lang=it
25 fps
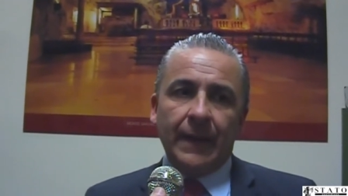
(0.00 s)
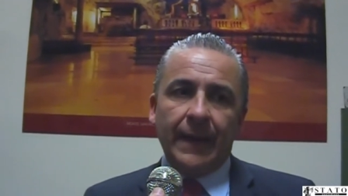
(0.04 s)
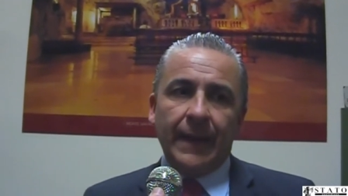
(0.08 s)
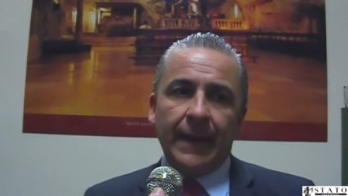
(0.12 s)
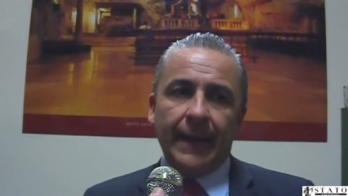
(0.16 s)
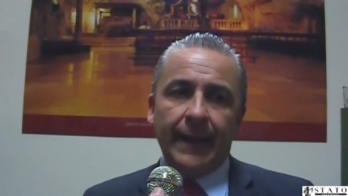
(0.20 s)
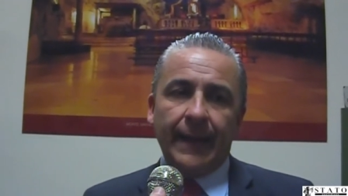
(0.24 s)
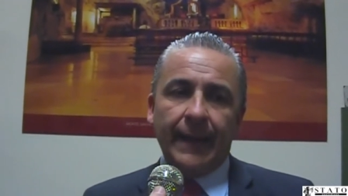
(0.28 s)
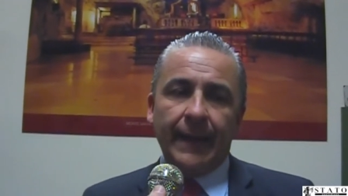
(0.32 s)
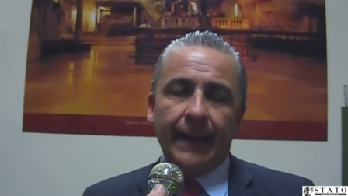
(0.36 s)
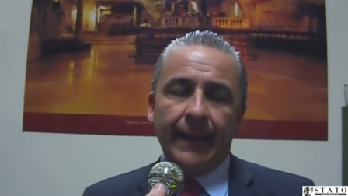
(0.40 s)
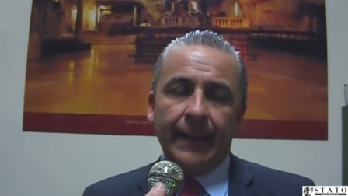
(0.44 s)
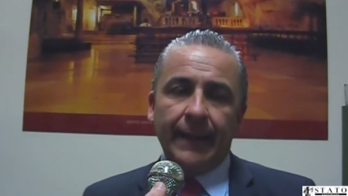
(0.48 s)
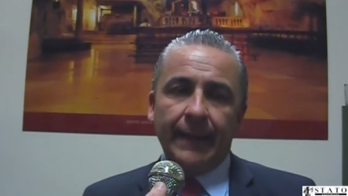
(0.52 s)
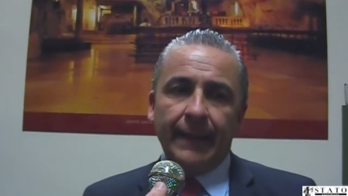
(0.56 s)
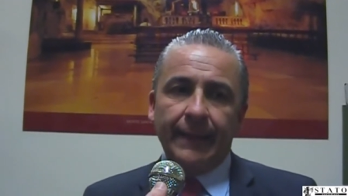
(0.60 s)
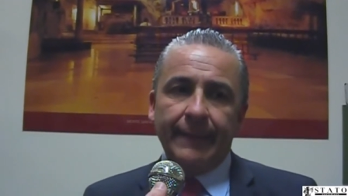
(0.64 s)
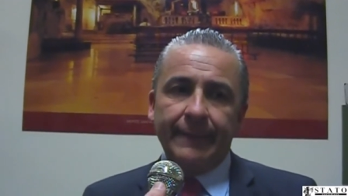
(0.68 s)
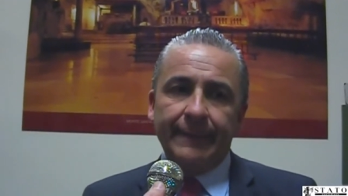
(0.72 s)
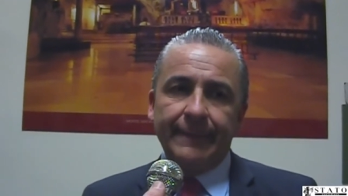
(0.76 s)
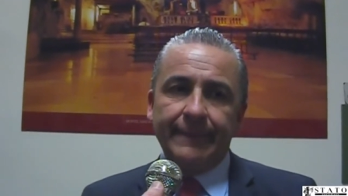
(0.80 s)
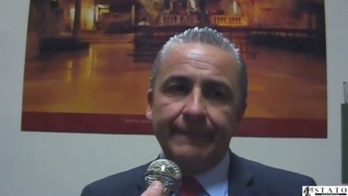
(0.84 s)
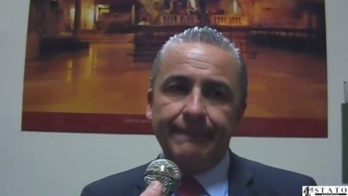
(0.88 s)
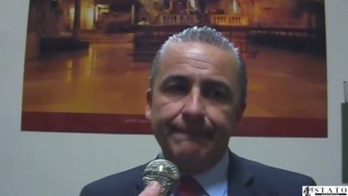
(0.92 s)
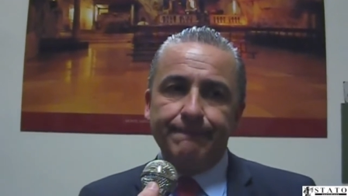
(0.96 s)
e
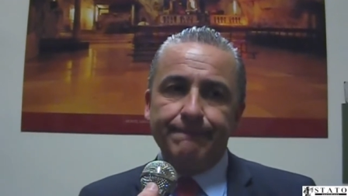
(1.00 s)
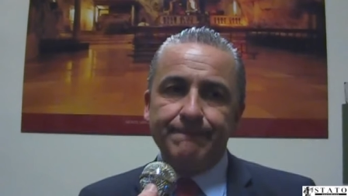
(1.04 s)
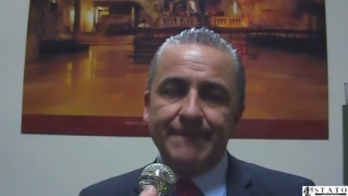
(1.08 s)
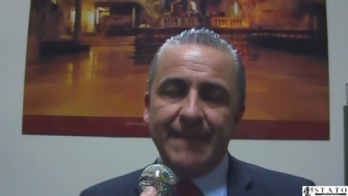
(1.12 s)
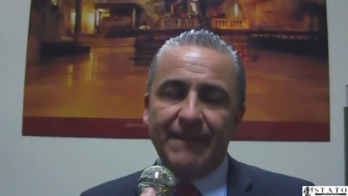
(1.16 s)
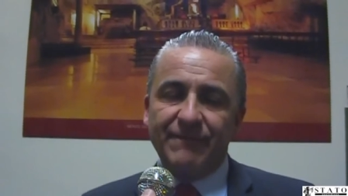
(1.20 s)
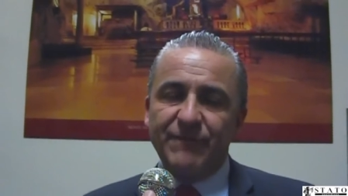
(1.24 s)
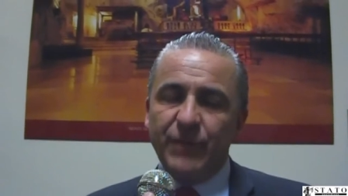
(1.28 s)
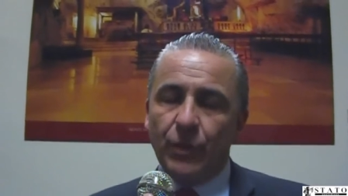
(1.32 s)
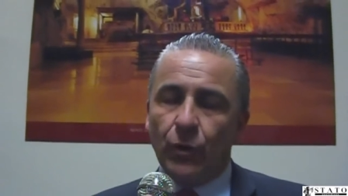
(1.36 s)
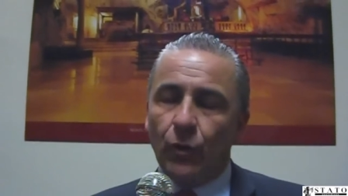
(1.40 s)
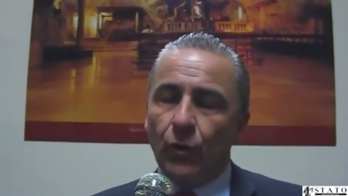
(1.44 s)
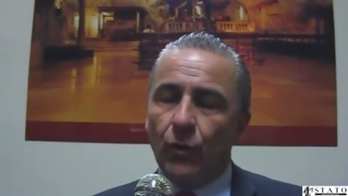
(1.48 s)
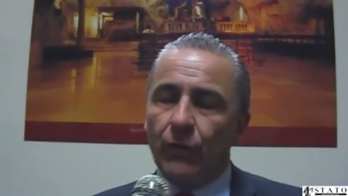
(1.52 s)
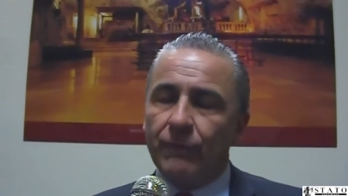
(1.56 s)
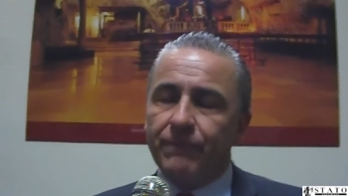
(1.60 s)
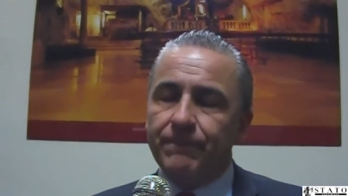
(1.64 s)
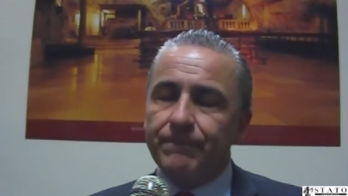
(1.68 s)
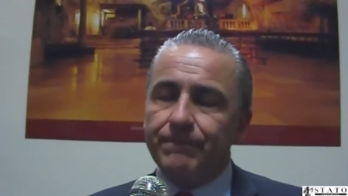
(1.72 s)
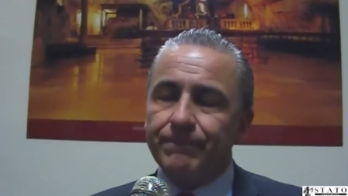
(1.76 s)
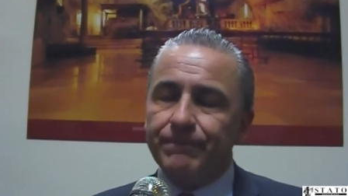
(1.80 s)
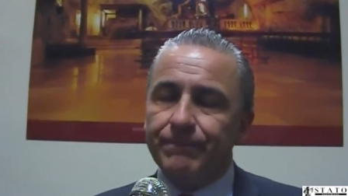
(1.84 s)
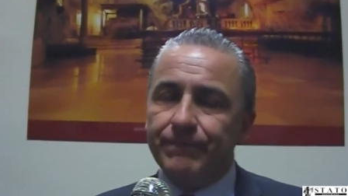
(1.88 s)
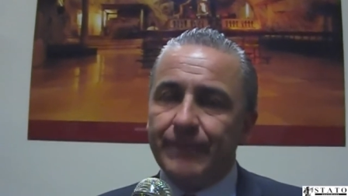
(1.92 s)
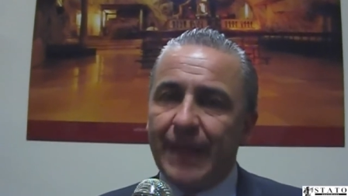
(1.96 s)
davvero
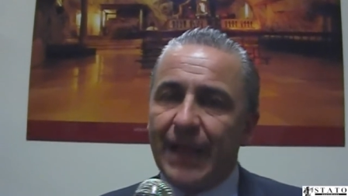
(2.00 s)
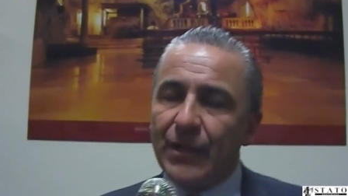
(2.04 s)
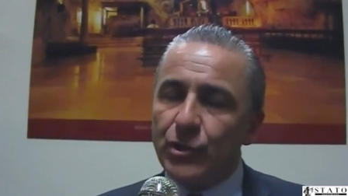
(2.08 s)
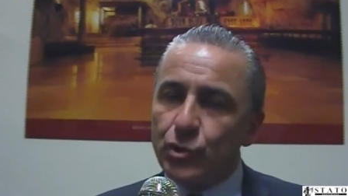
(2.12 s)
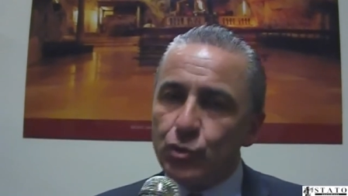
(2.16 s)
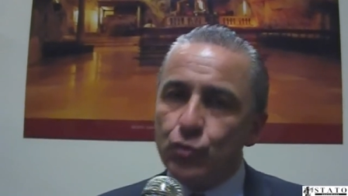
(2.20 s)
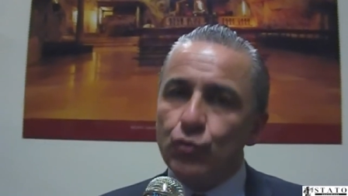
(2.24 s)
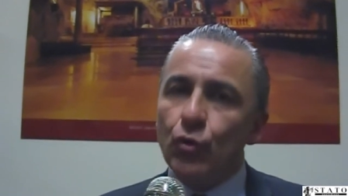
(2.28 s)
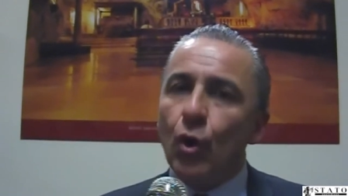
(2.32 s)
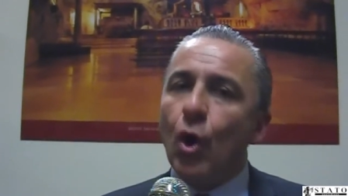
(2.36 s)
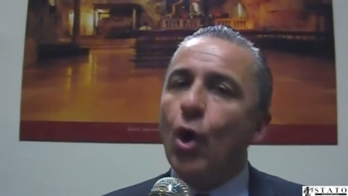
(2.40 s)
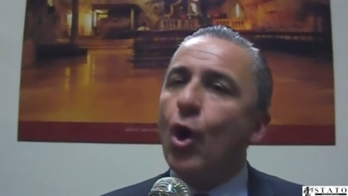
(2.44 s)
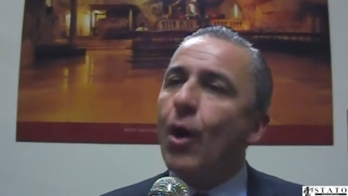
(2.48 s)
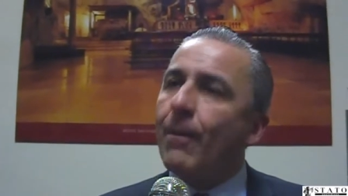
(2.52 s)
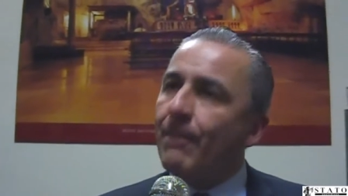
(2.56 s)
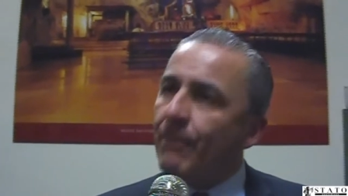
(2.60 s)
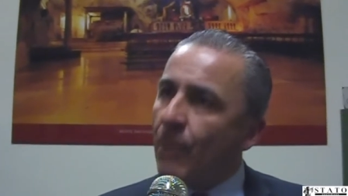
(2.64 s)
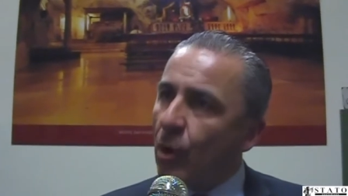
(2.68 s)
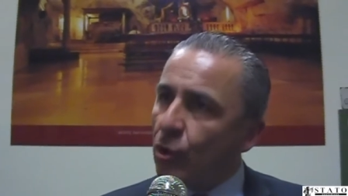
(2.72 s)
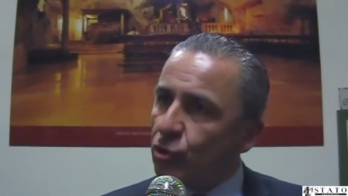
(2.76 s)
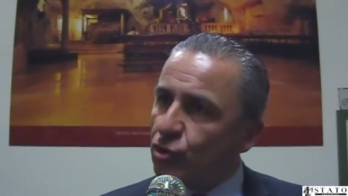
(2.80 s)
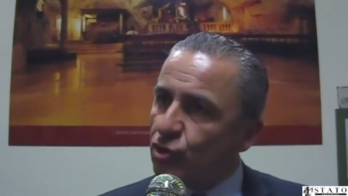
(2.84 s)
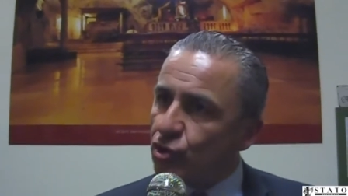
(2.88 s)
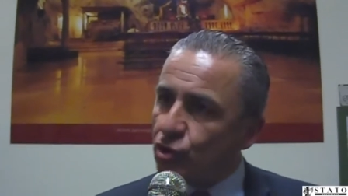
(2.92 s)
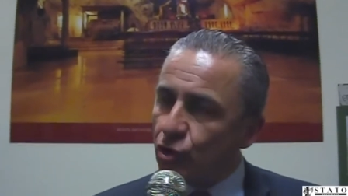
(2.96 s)
aggiungo
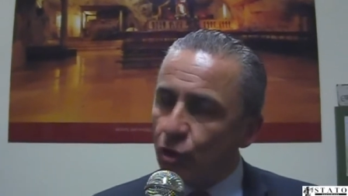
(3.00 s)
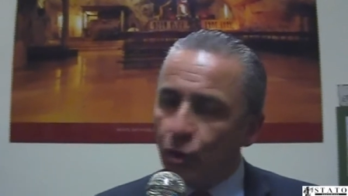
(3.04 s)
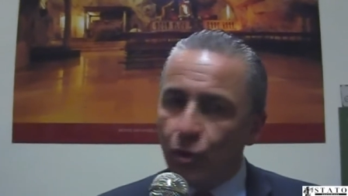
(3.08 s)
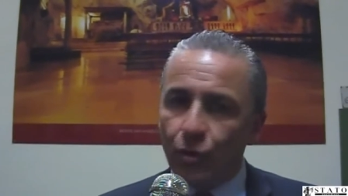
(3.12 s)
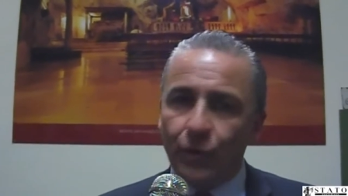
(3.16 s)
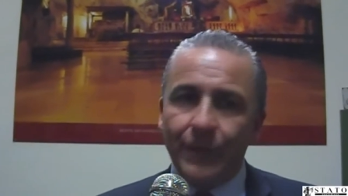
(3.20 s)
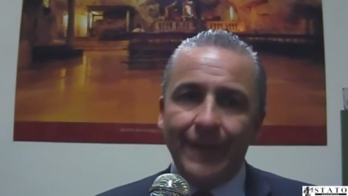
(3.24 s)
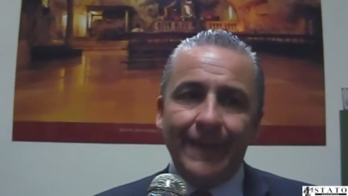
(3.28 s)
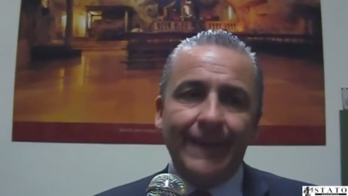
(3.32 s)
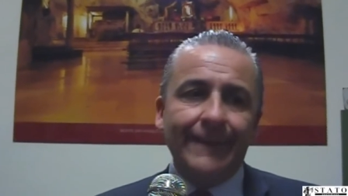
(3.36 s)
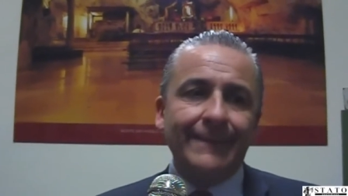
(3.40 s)
commosso